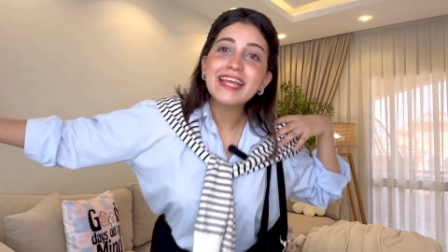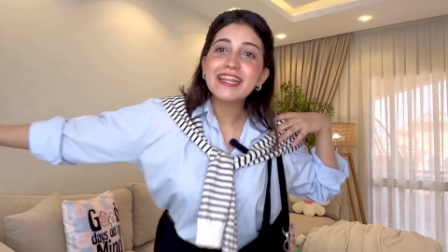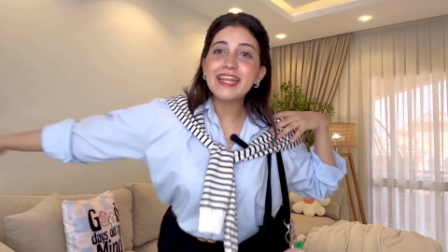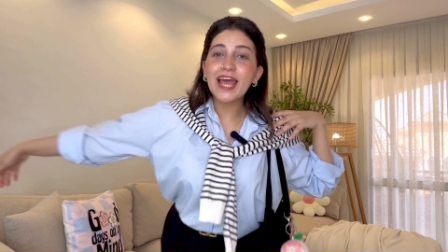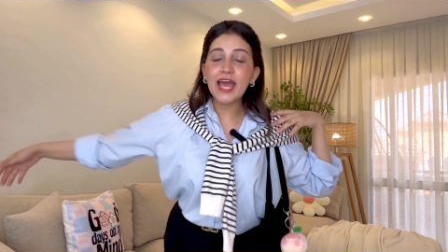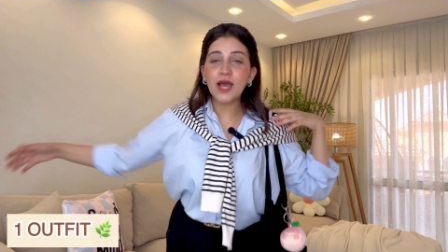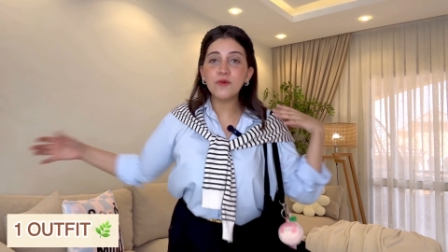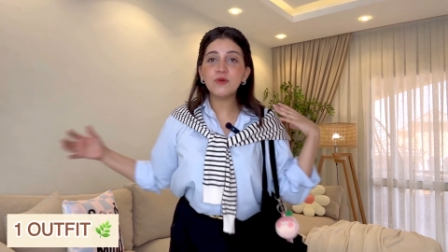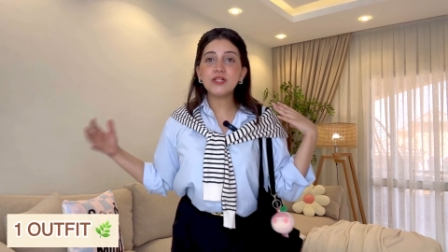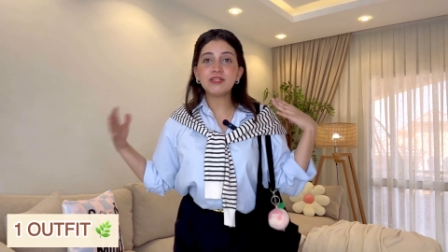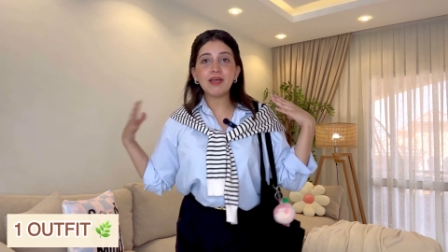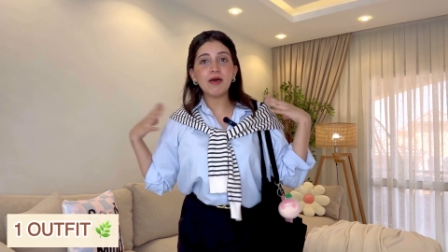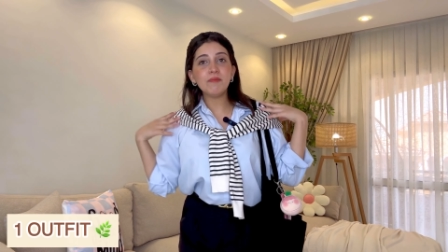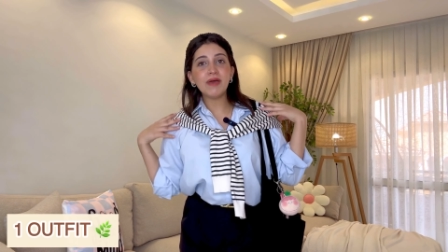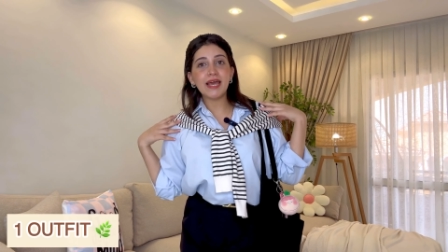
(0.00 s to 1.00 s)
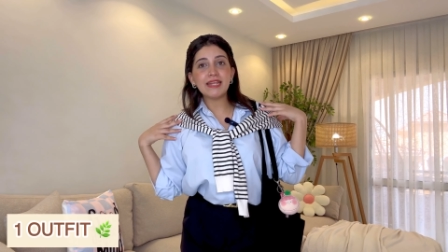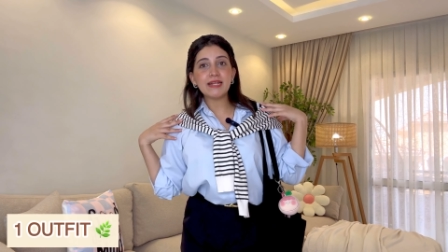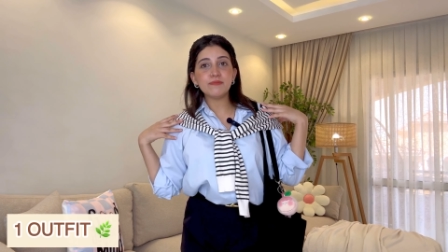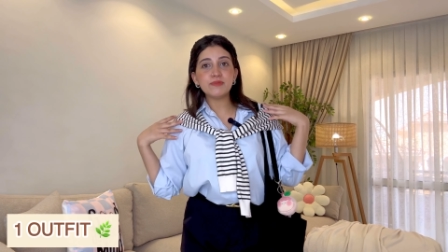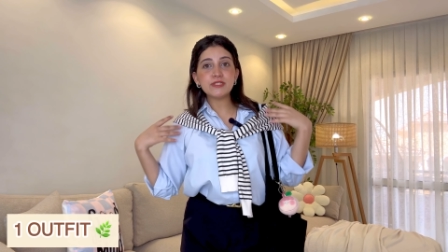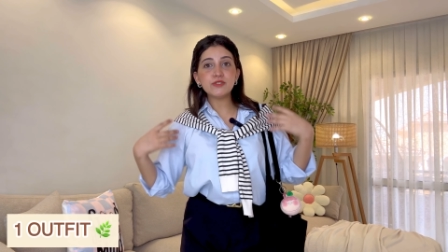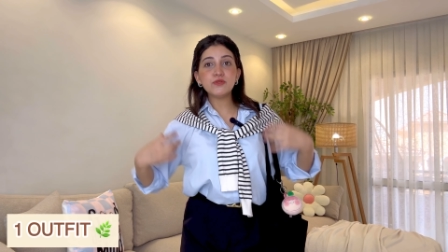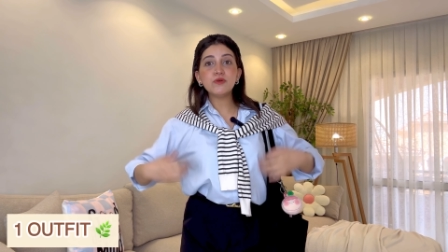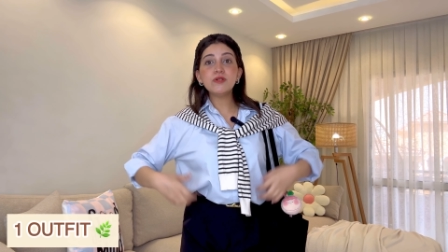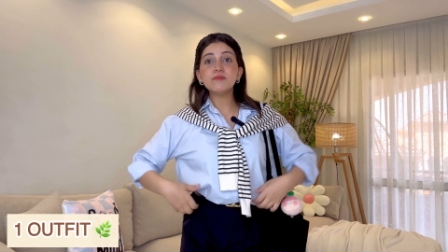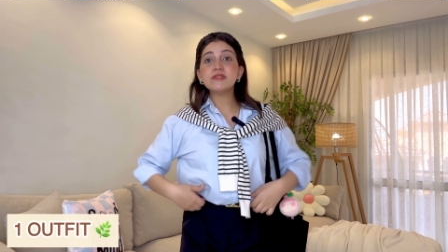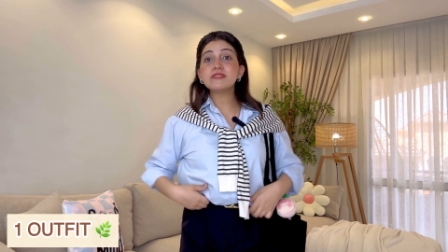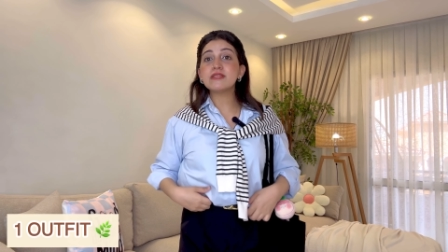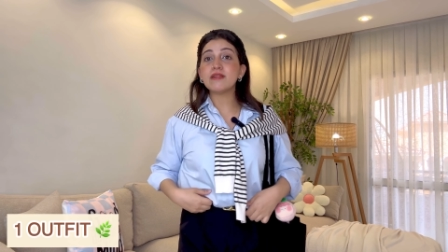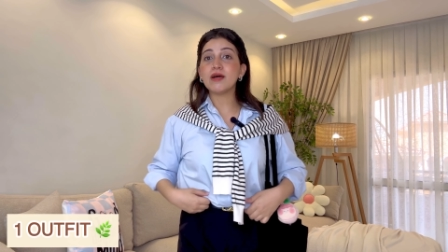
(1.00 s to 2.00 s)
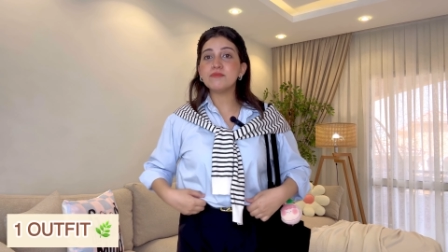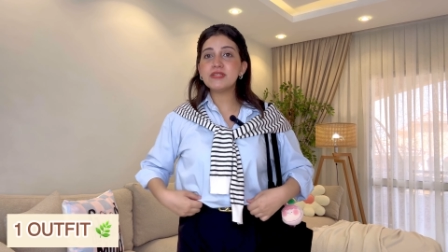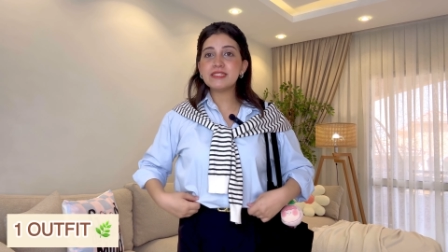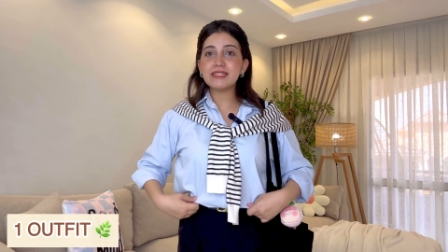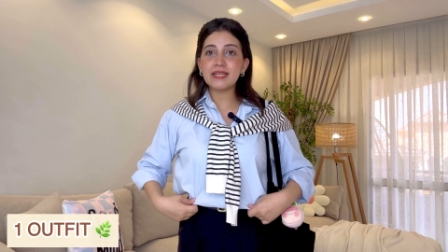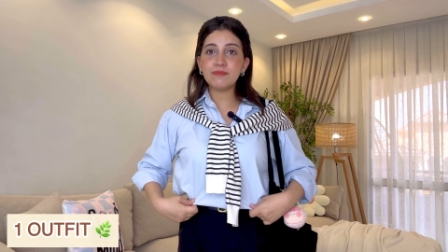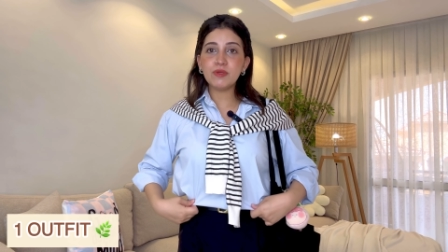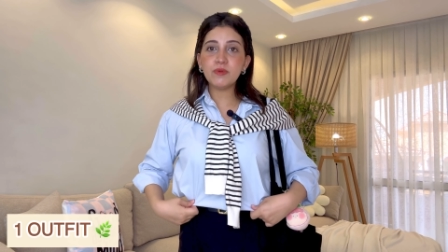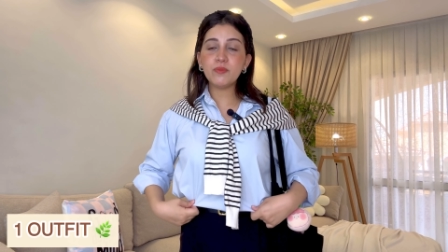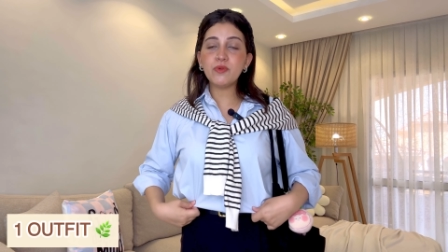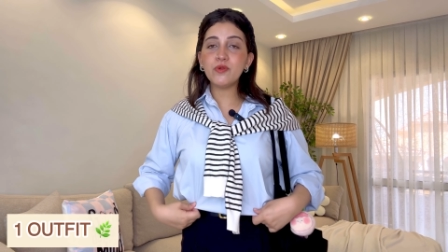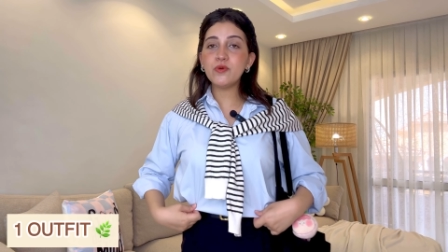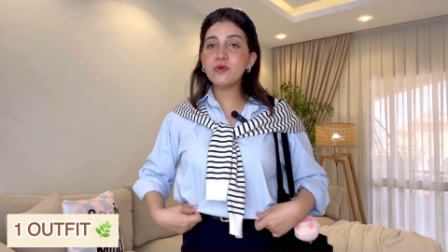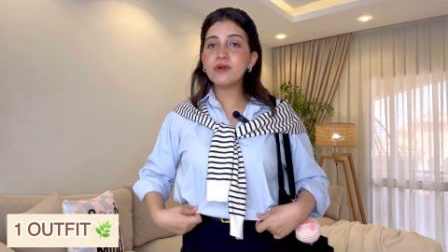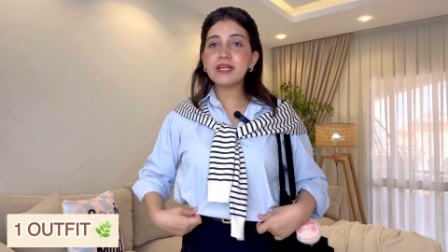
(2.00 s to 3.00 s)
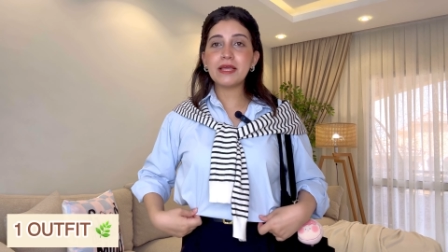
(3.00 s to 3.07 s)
ده اول طقم انا لبسته لبست القميص البيبي بلو